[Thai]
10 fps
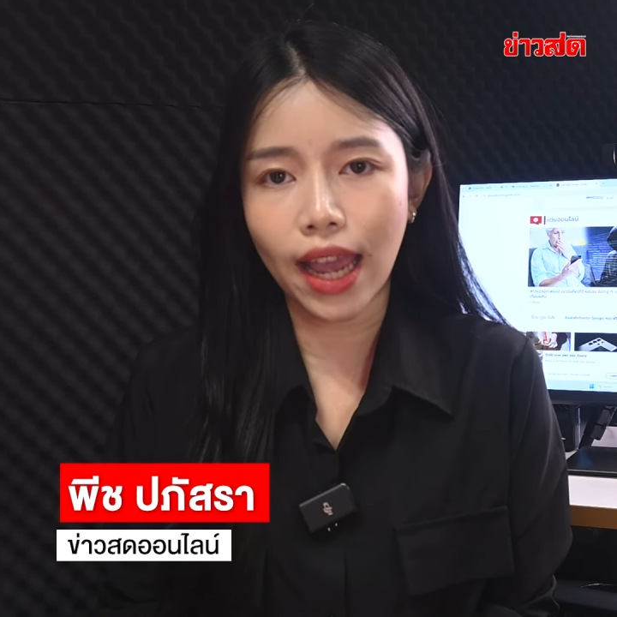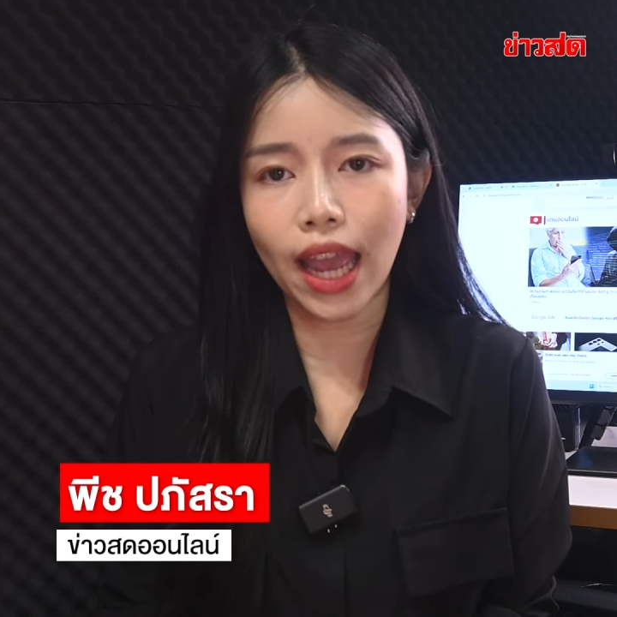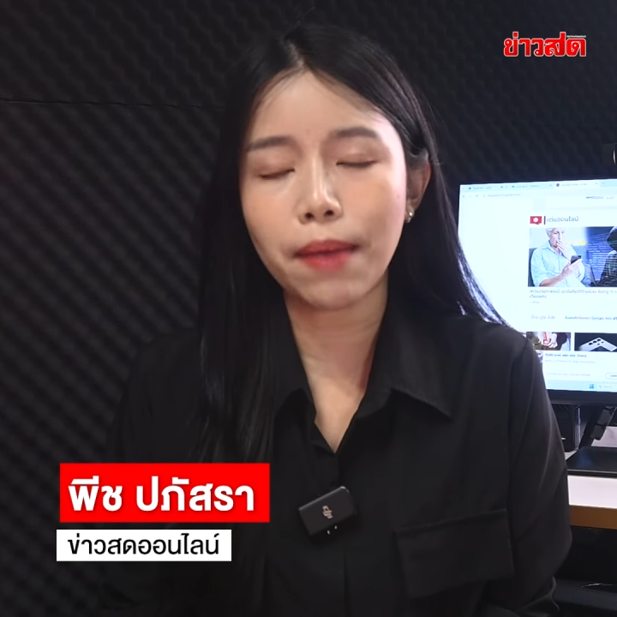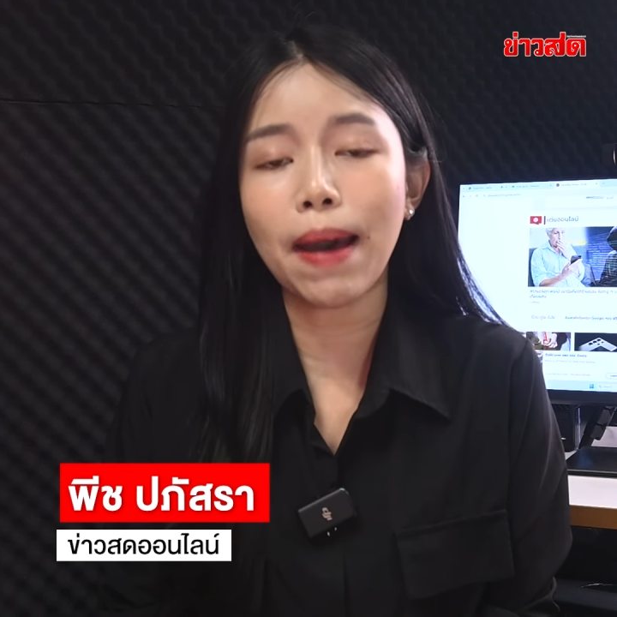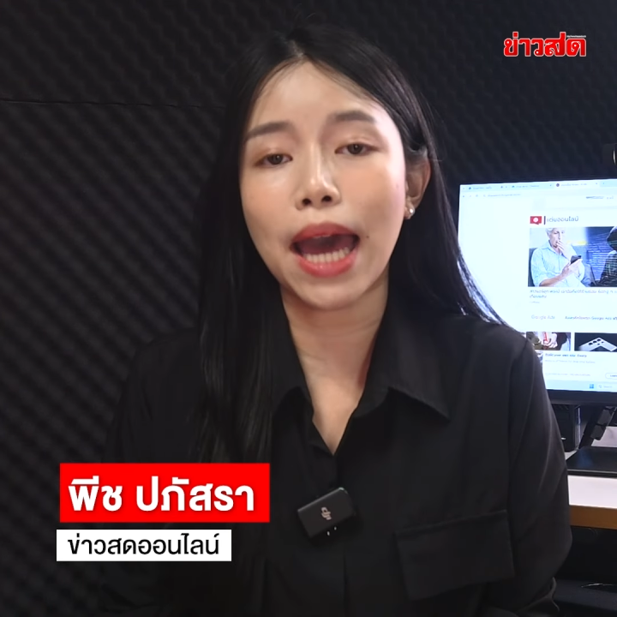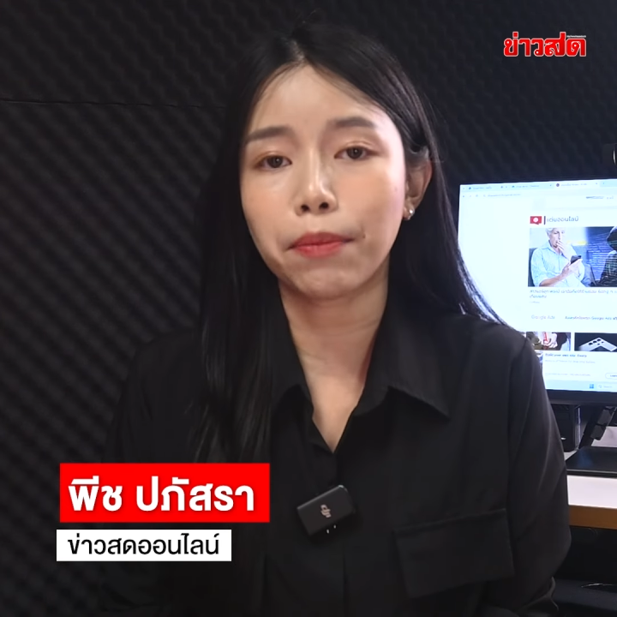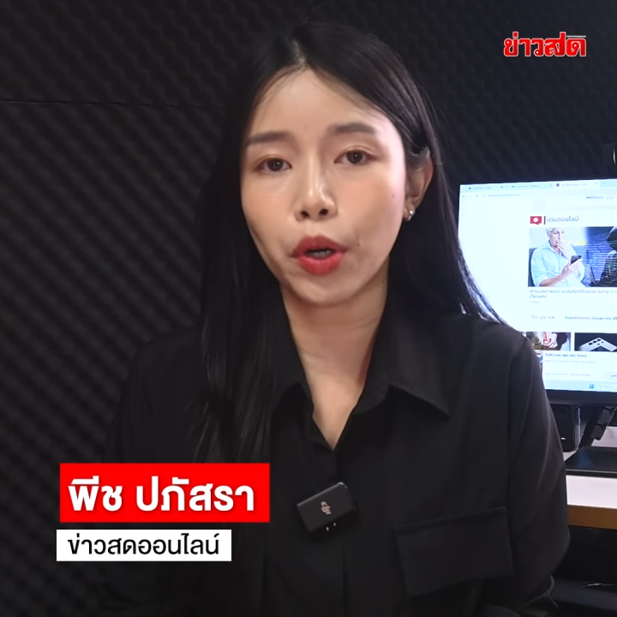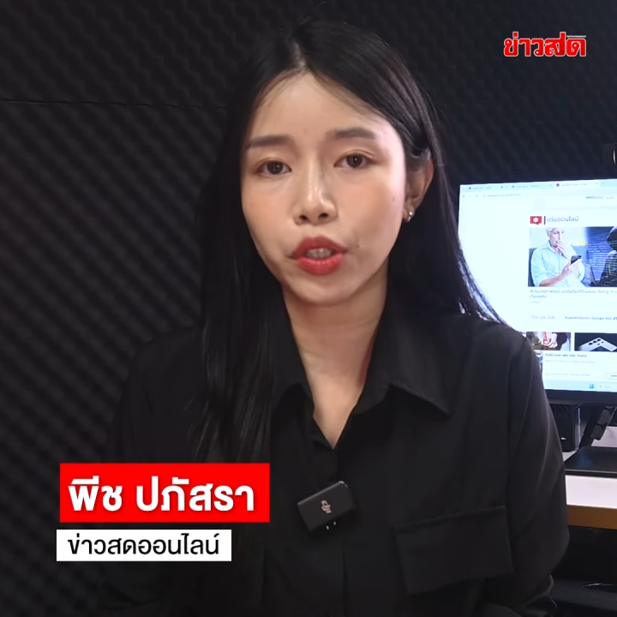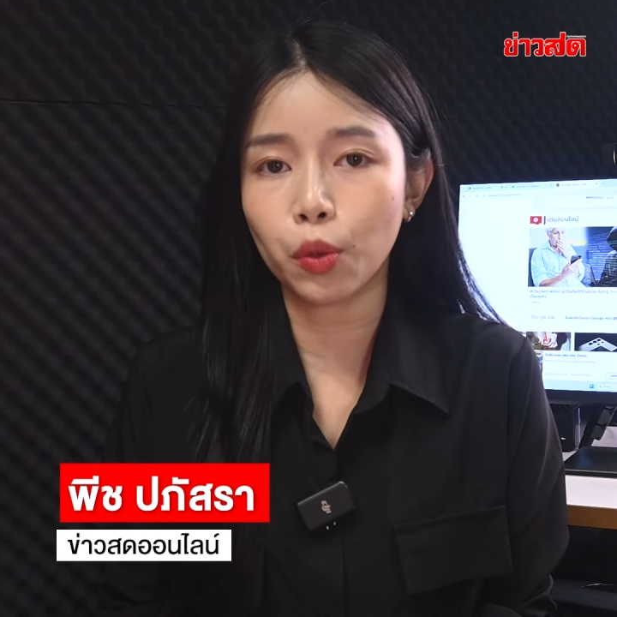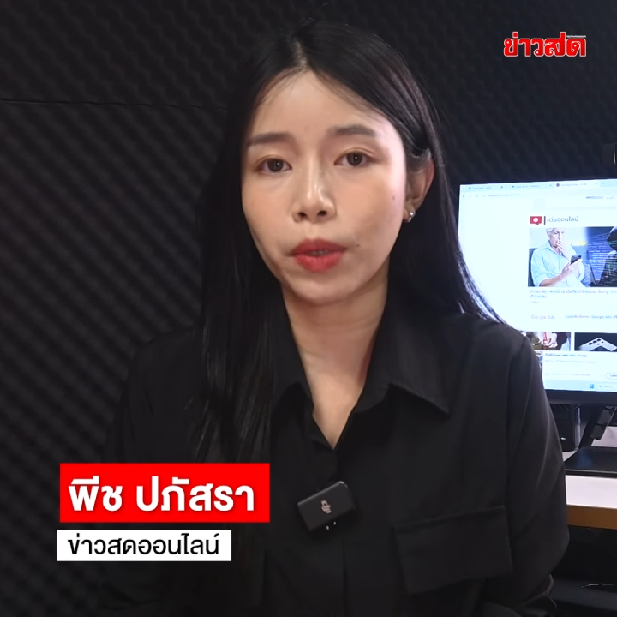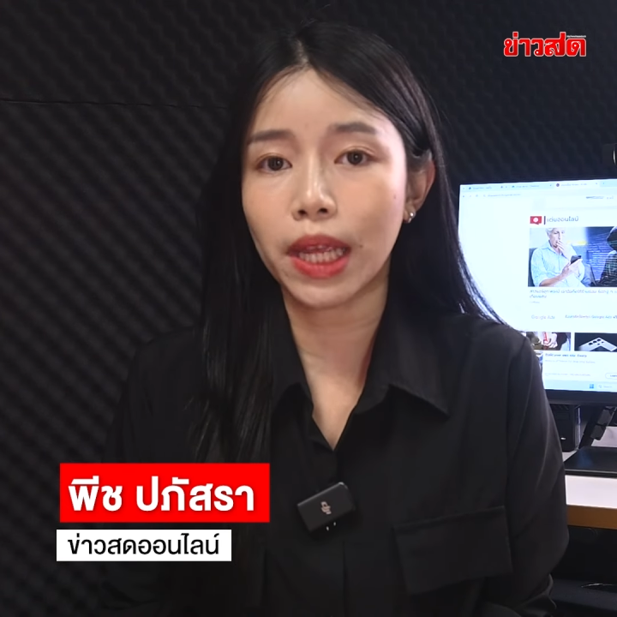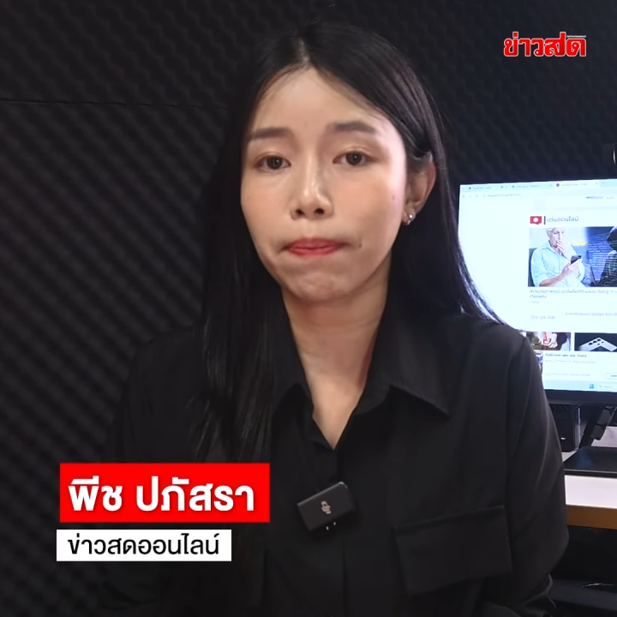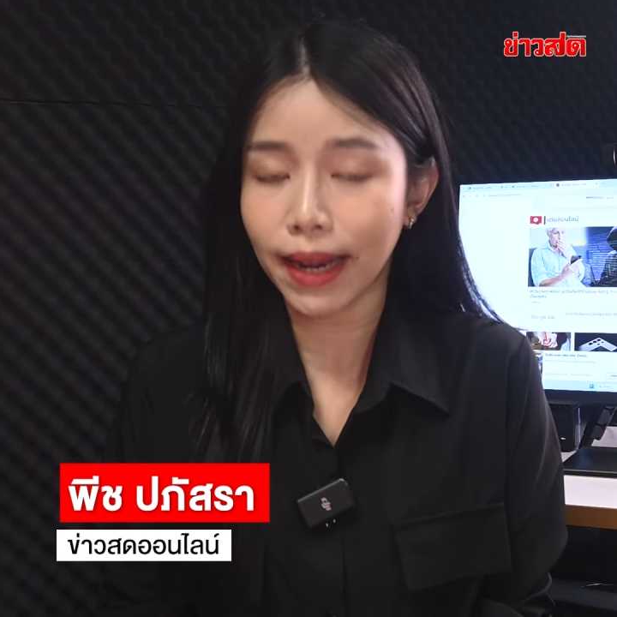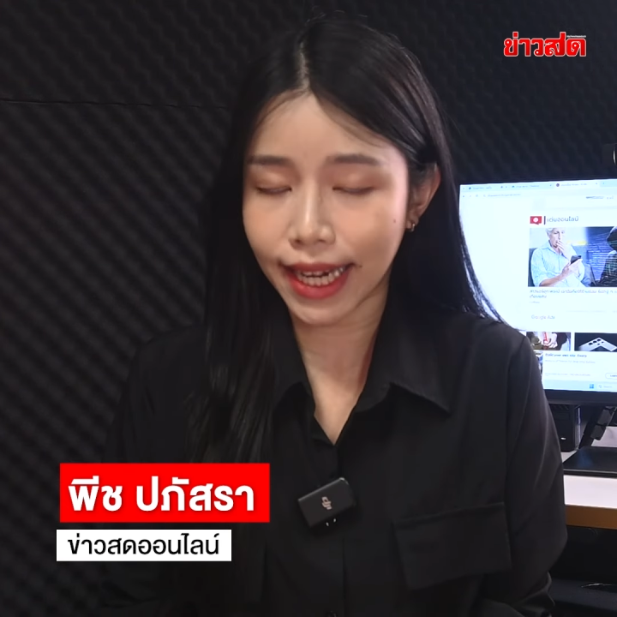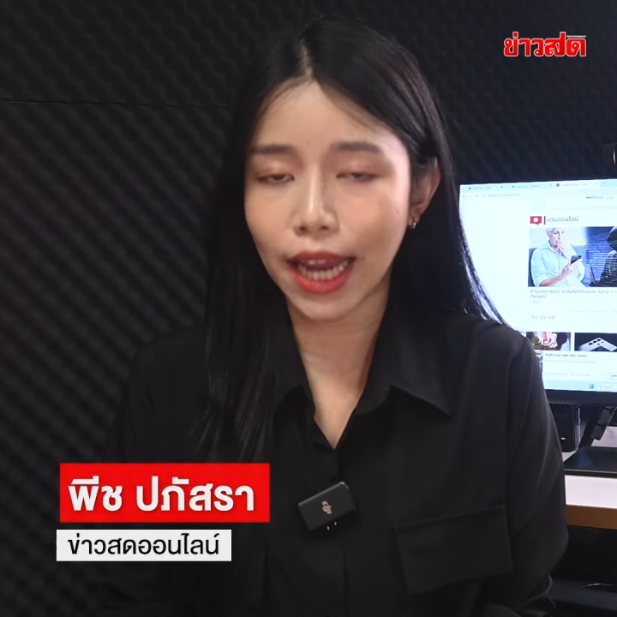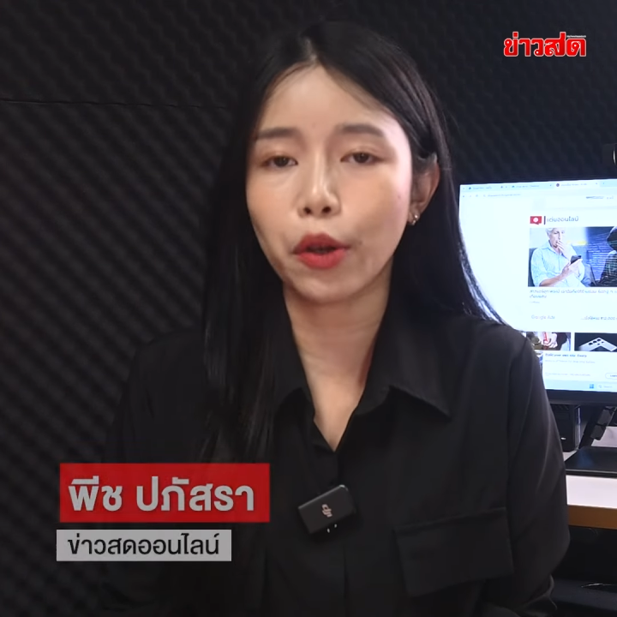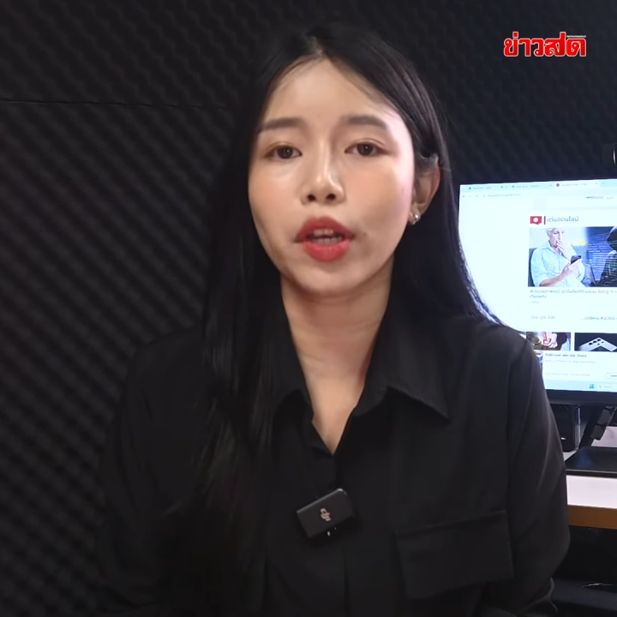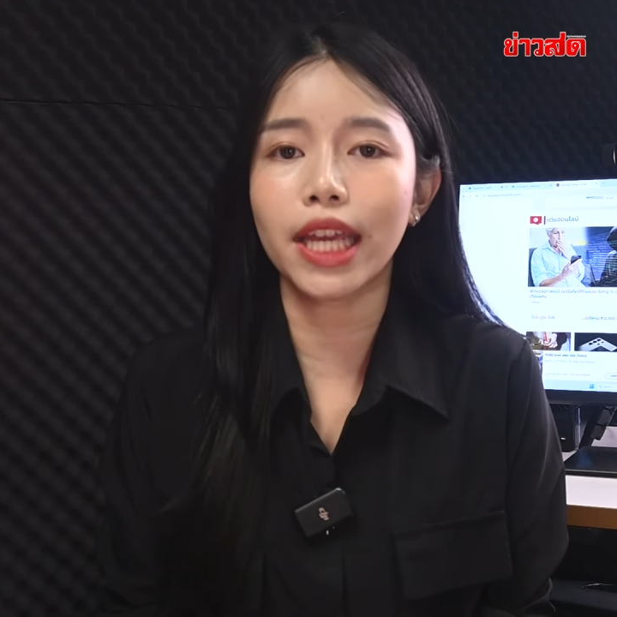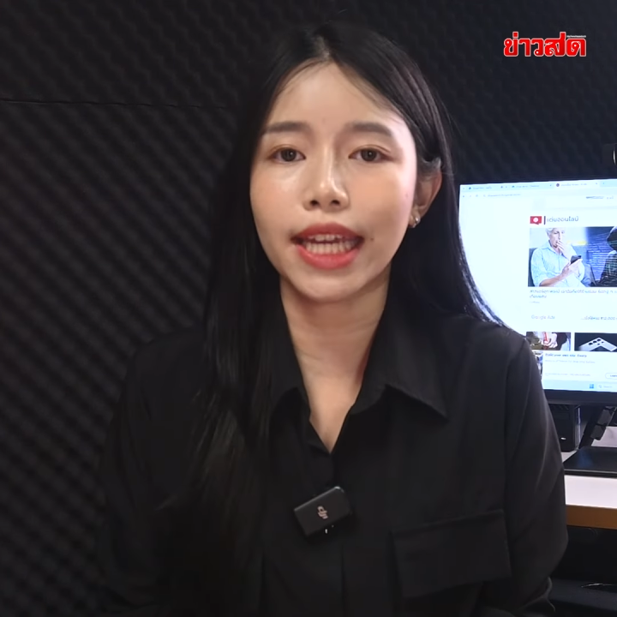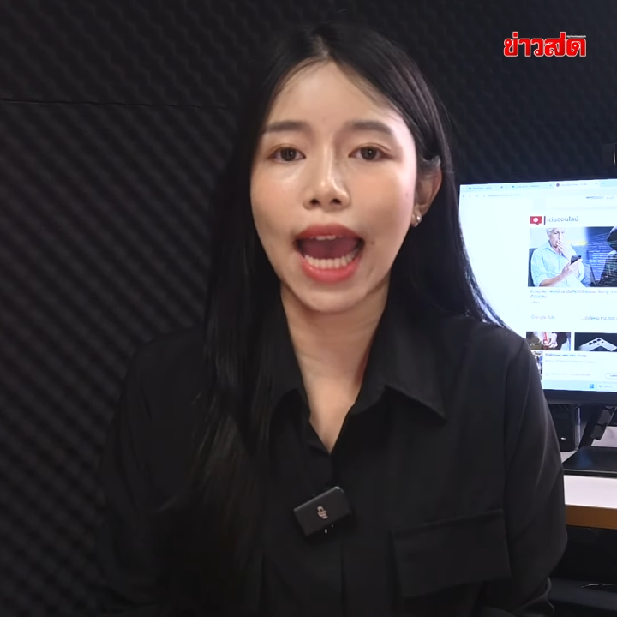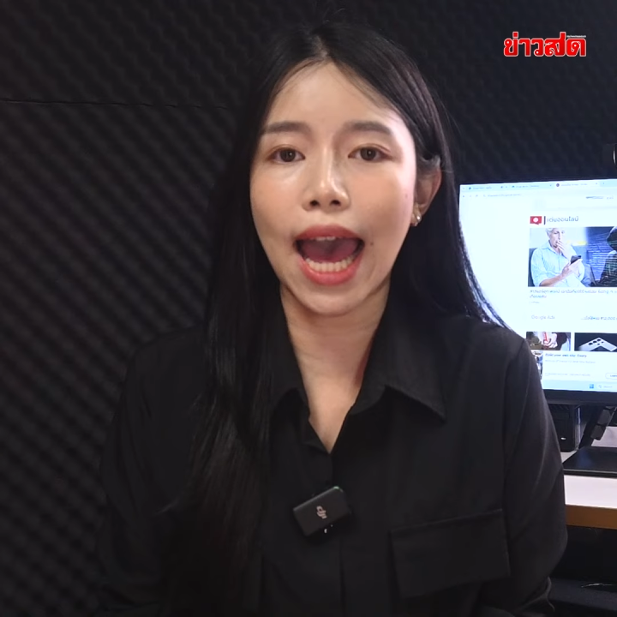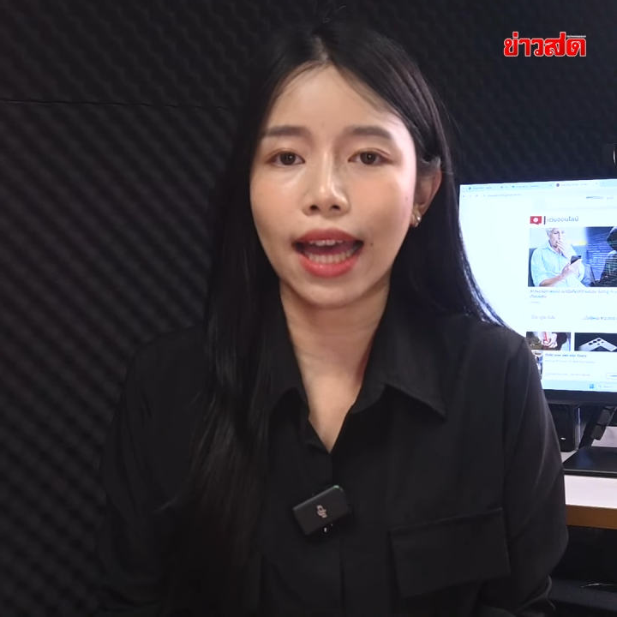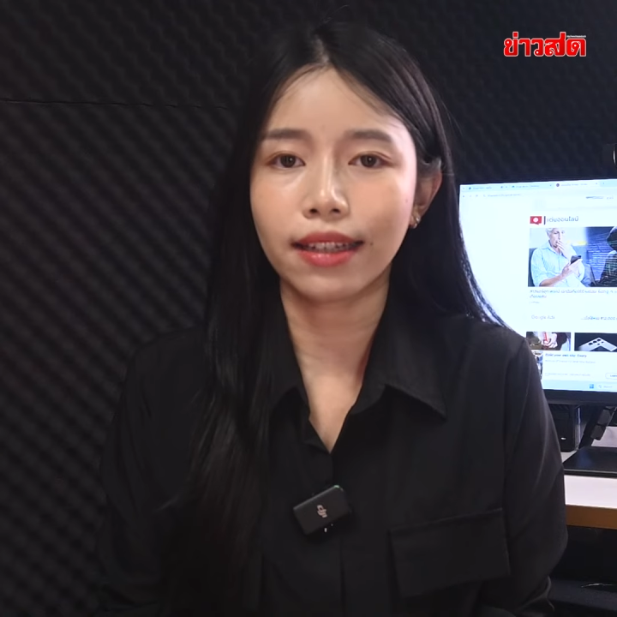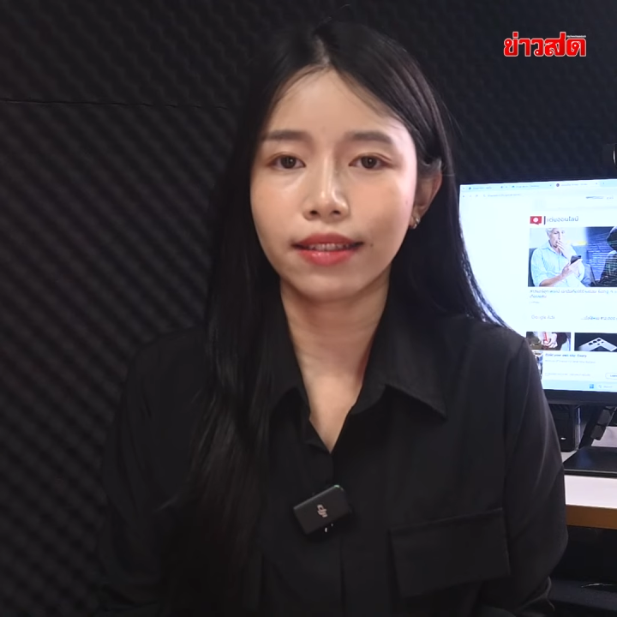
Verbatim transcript: ให้ผ่านมรสุมนี้ไปได้ด้วยดีค่ะ